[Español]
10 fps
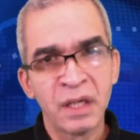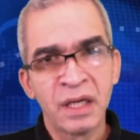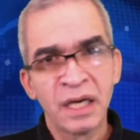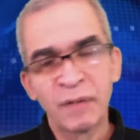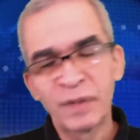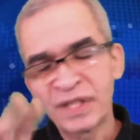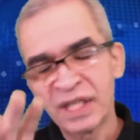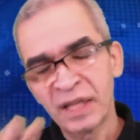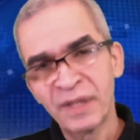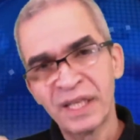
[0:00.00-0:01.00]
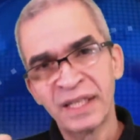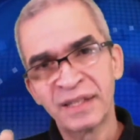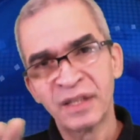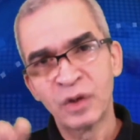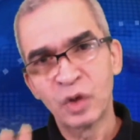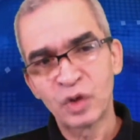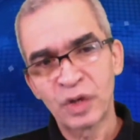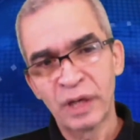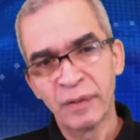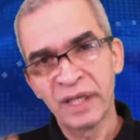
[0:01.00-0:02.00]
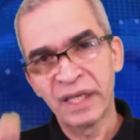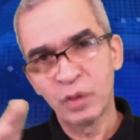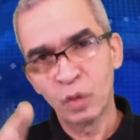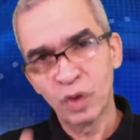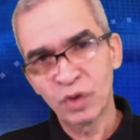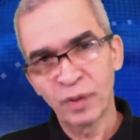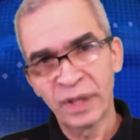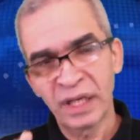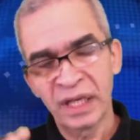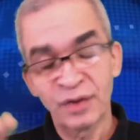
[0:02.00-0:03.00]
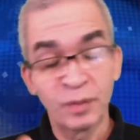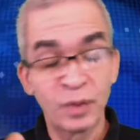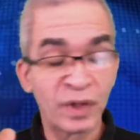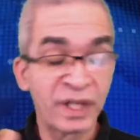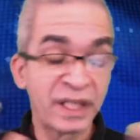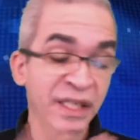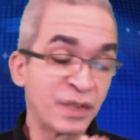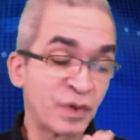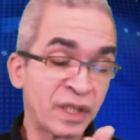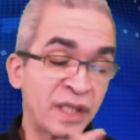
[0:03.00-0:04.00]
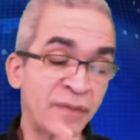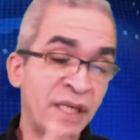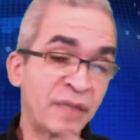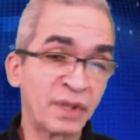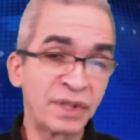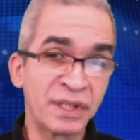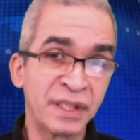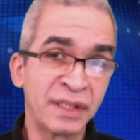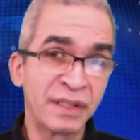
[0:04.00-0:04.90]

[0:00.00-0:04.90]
Al presidente Abinader, si no lo sabe, que actúe sobre el caso porque eso queda mal, presidente.